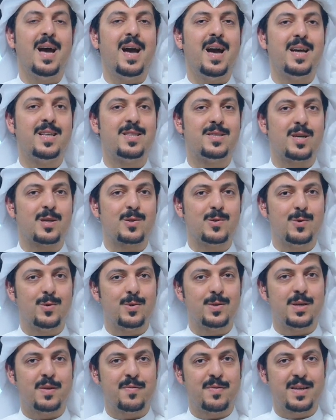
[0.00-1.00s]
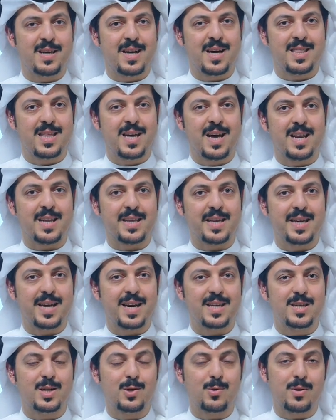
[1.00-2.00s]
أن تكون في هذا
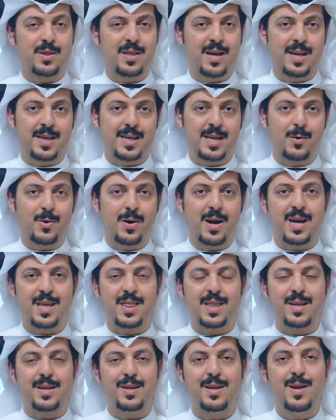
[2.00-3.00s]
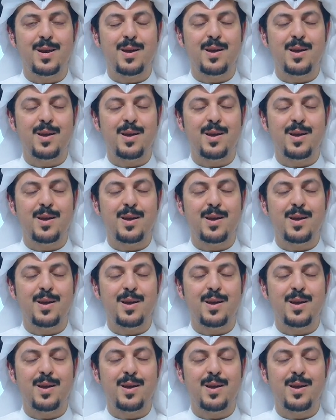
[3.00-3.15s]
القيادي كل ذلك وأكثر